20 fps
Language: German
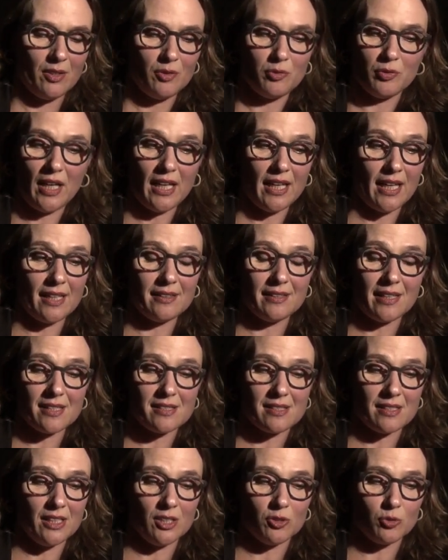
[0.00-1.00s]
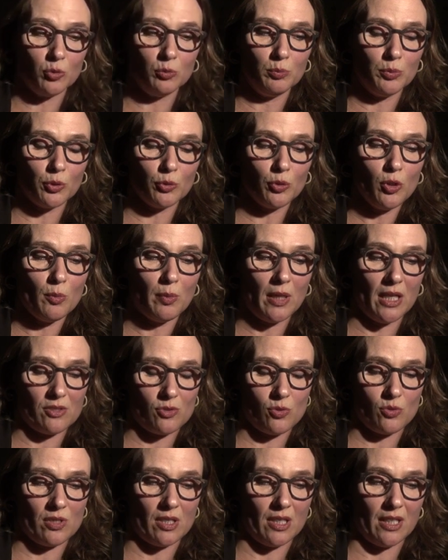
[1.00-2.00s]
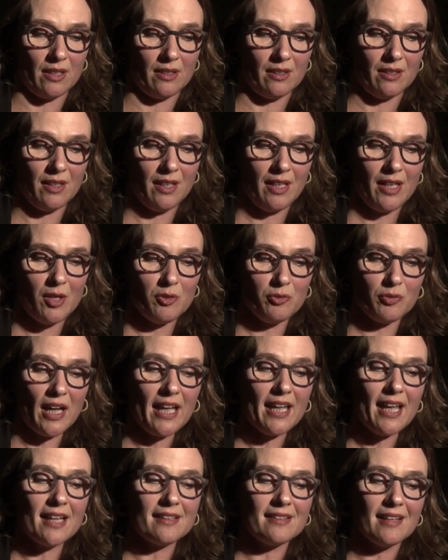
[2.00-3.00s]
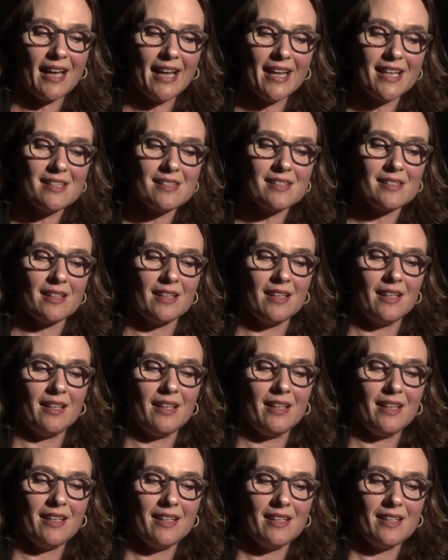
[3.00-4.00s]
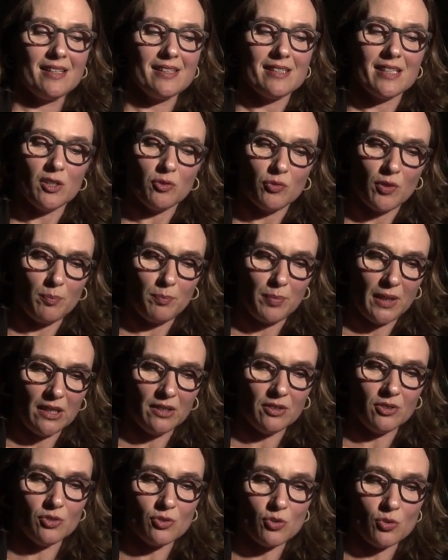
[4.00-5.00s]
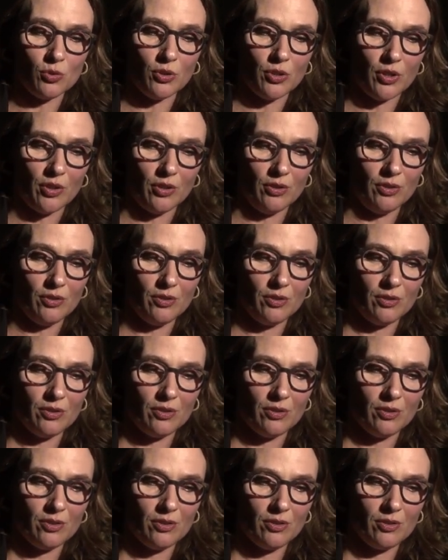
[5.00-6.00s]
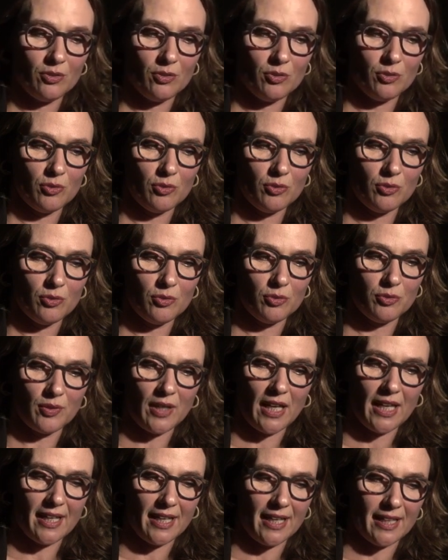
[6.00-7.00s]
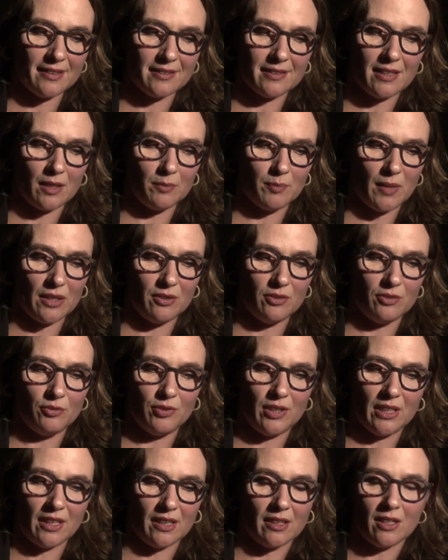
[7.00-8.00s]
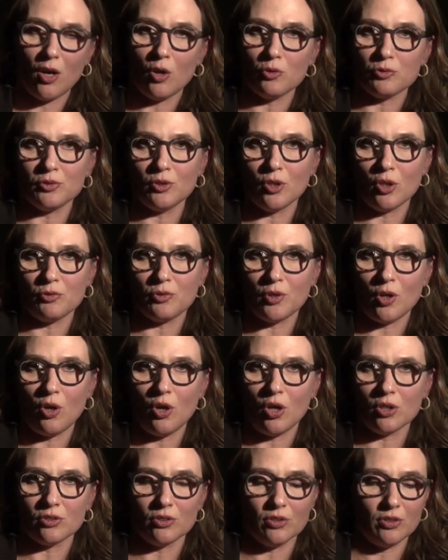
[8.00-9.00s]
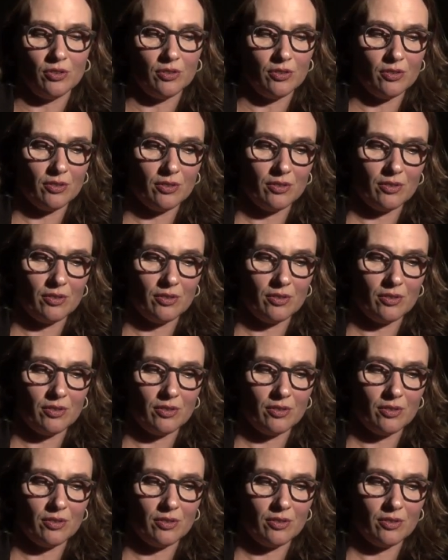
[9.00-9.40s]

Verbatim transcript: Freiheit heißt nicht unberührbar zu sein. Freiheit heißt, sich verbinden zu können. Freiheit kann man weder kaufen noch verordnen.